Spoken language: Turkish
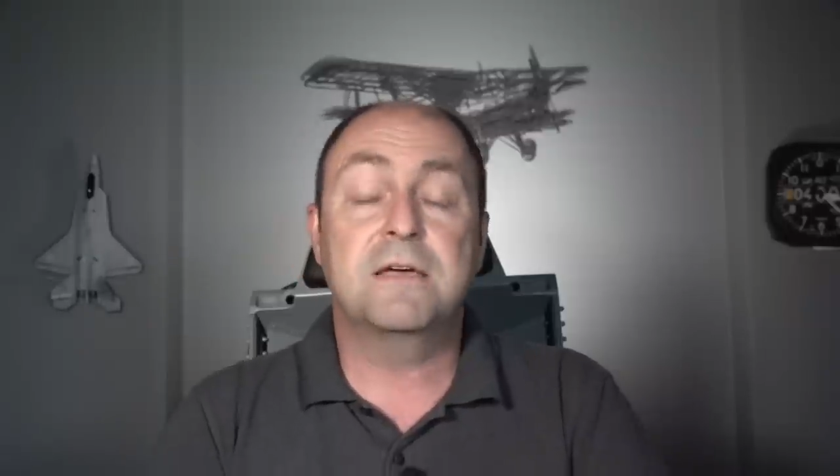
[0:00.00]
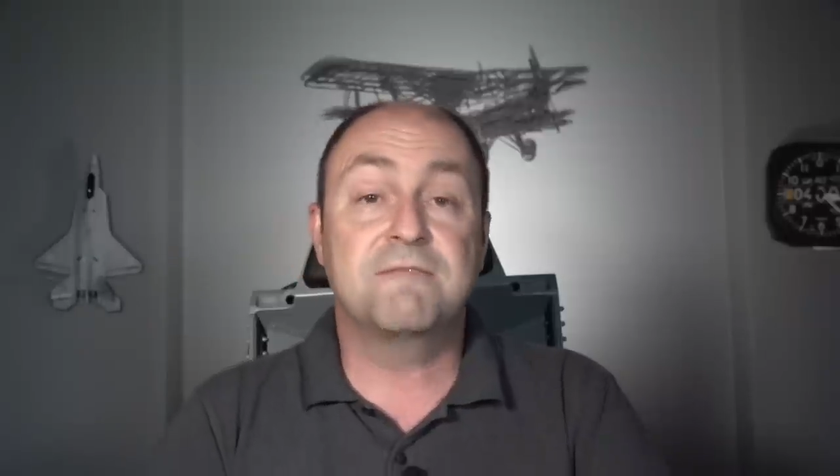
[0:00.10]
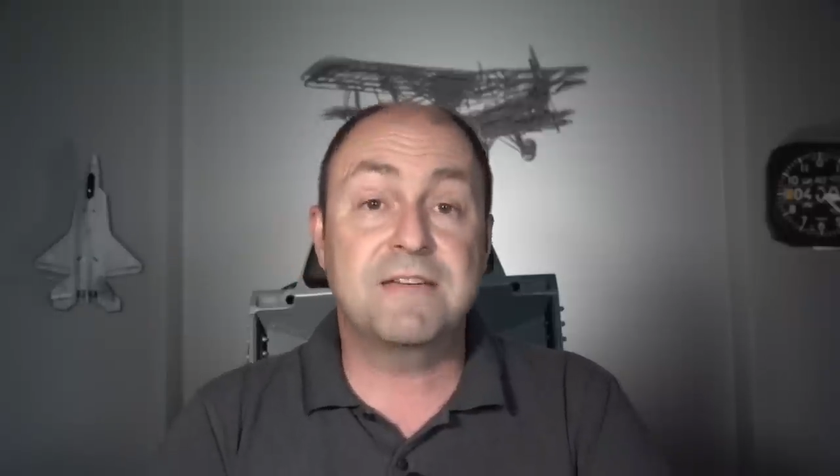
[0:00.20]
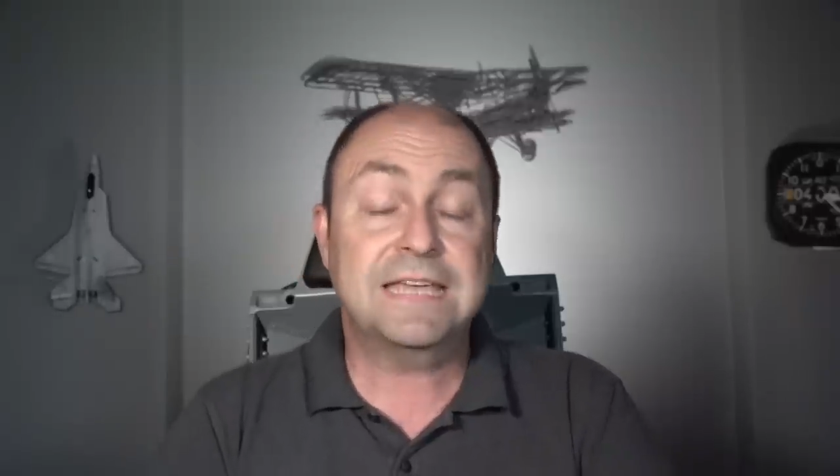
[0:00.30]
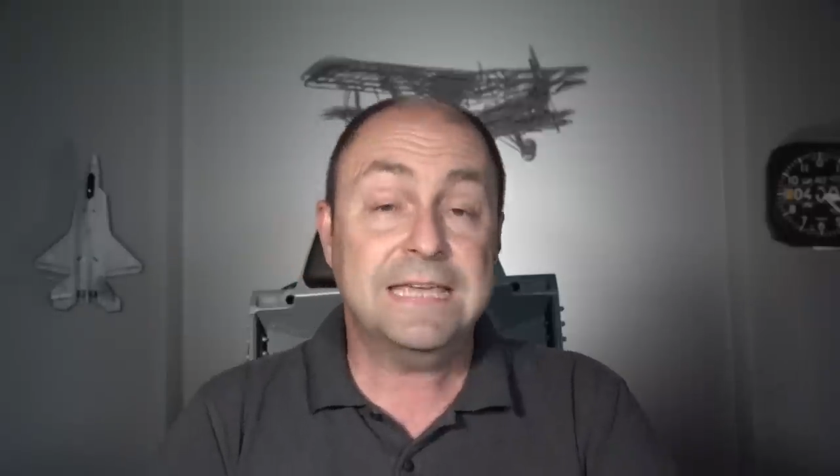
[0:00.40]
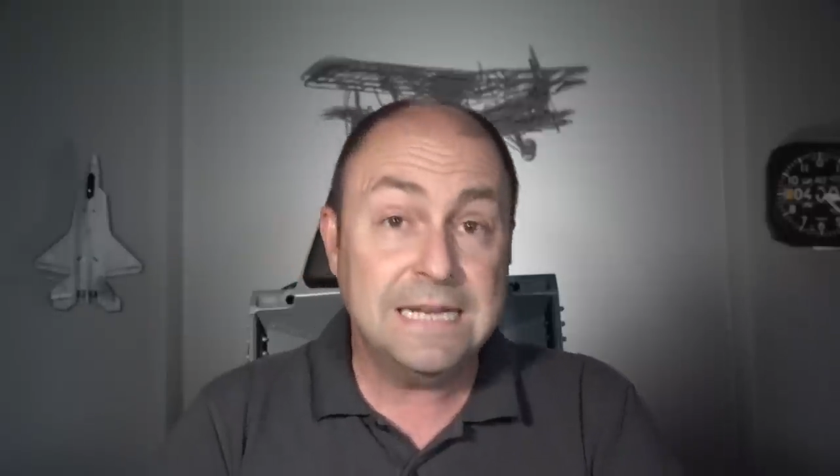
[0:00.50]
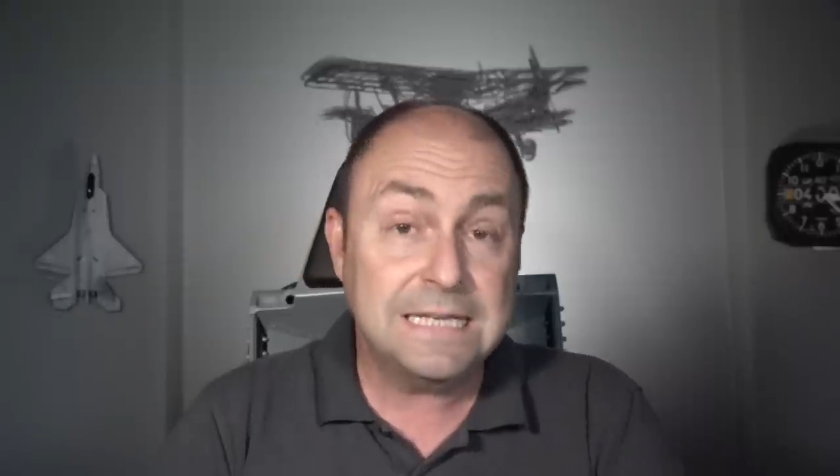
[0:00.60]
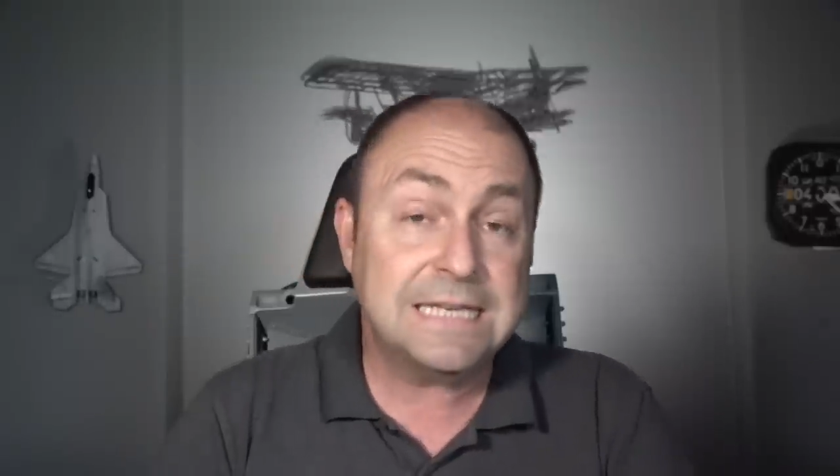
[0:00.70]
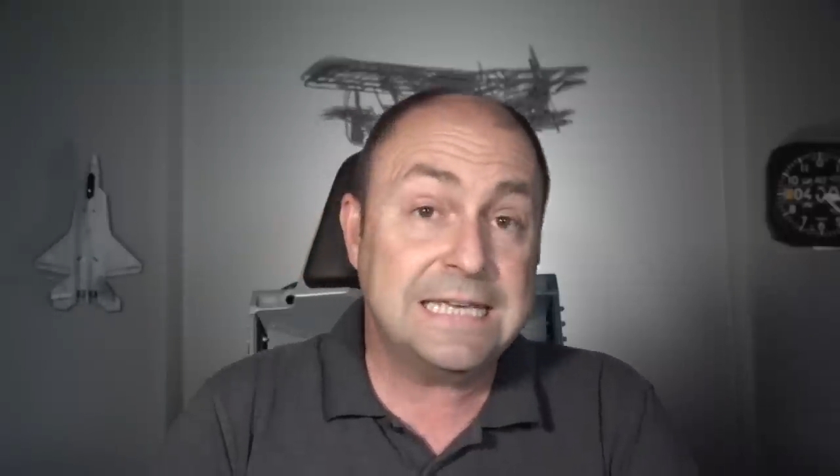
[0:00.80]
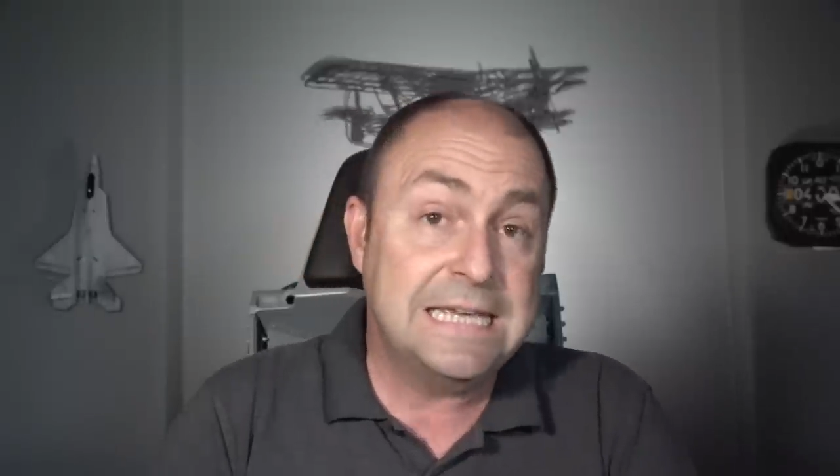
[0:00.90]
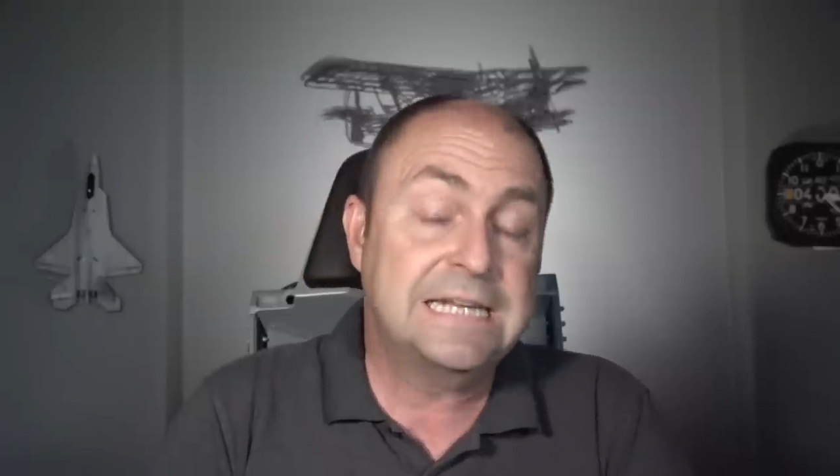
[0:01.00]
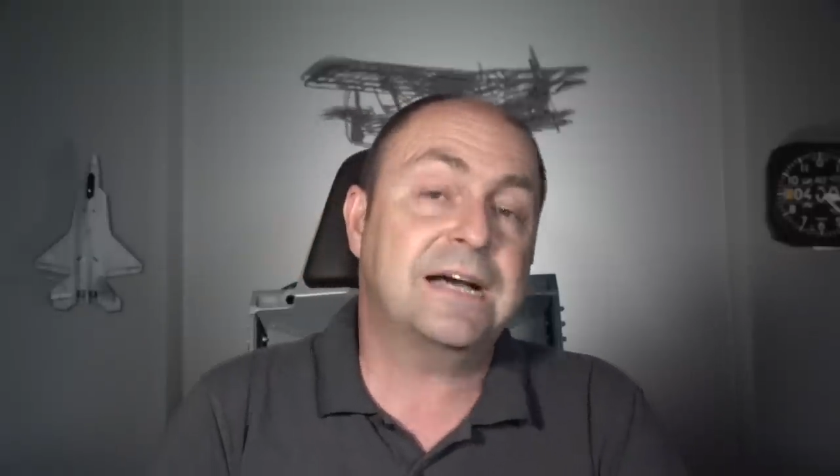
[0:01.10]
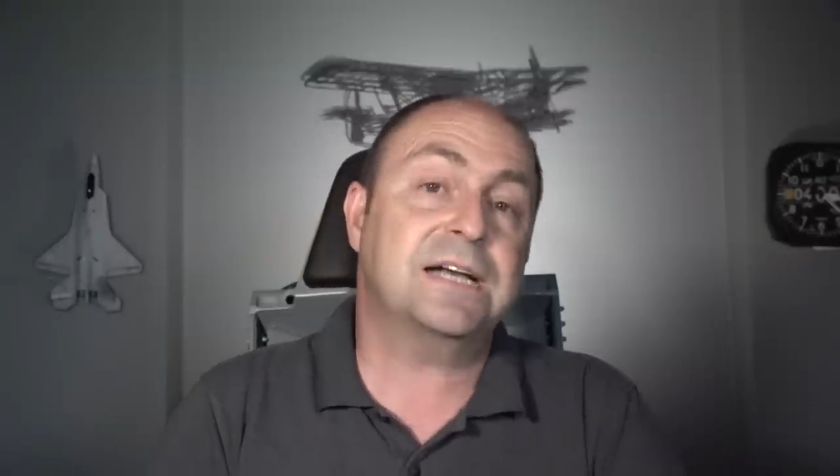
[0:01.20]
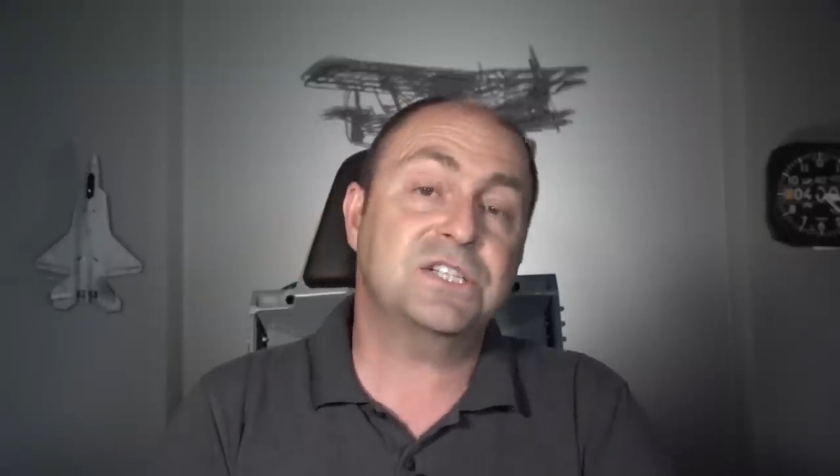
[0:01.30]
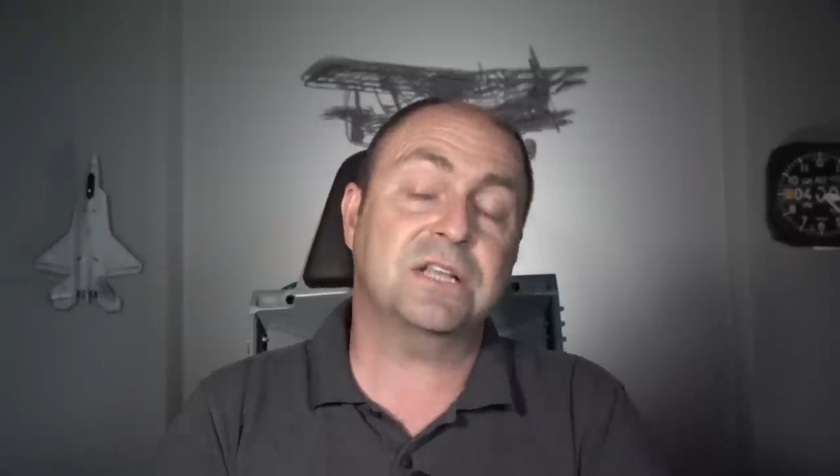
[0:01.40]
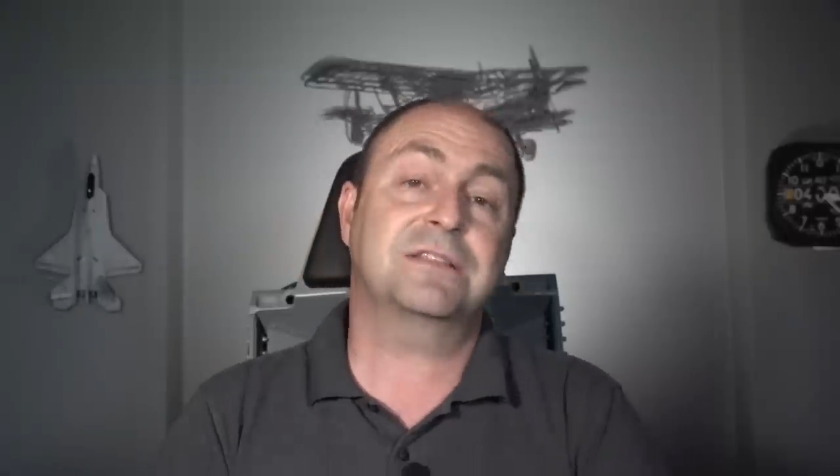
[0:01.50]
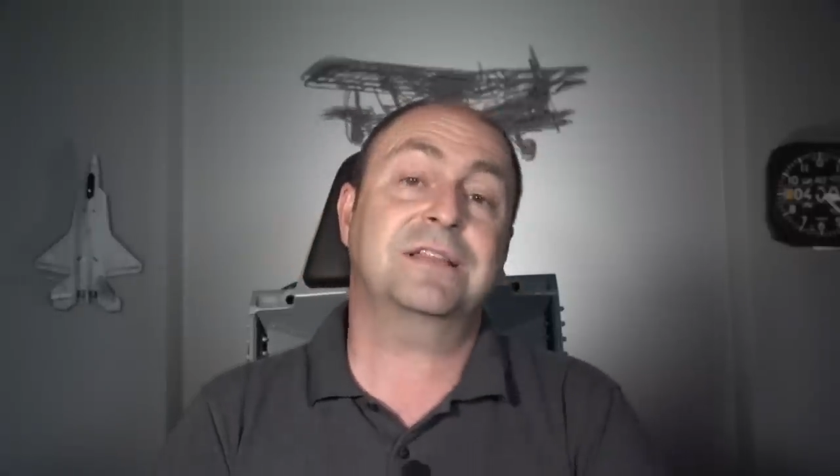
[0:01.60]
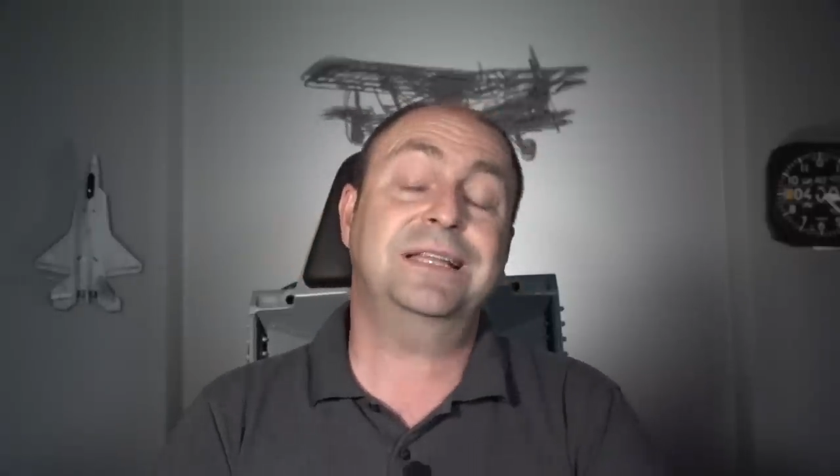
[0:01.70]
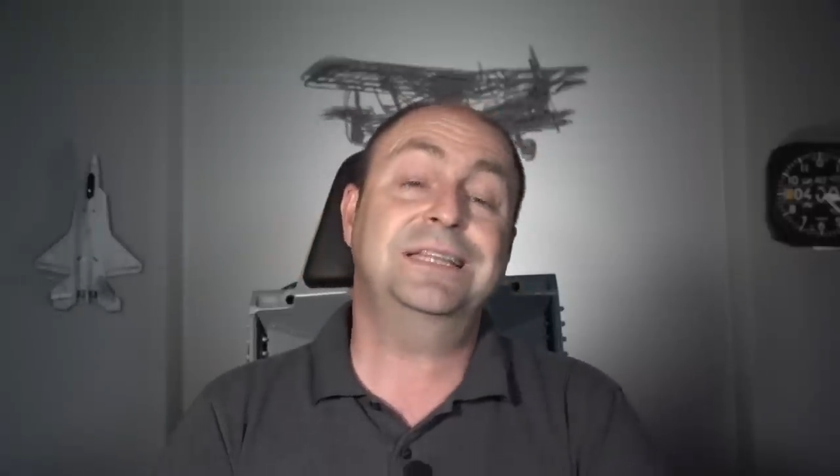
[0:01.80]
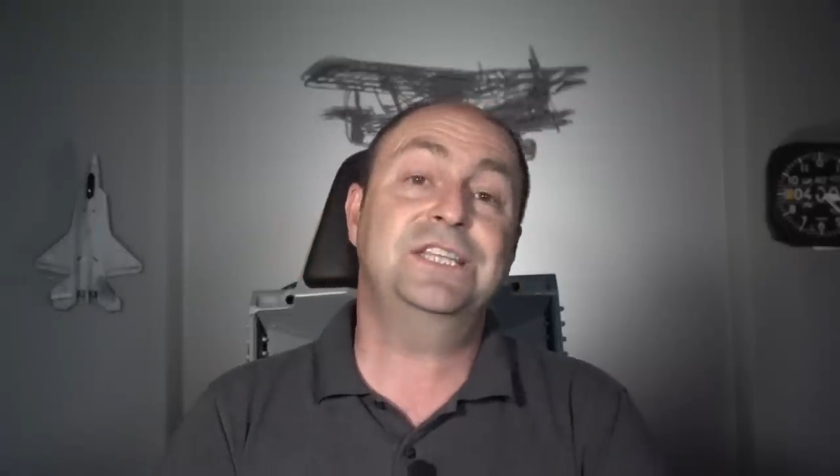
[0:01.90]
Ve ilk
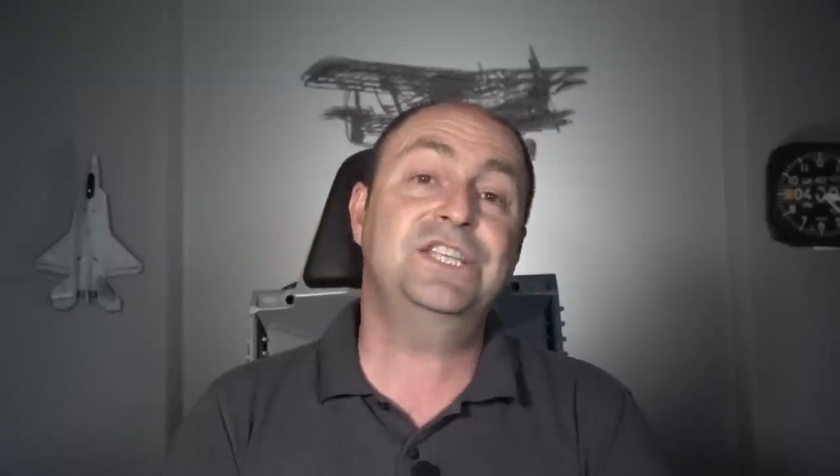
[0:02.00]
ihracattan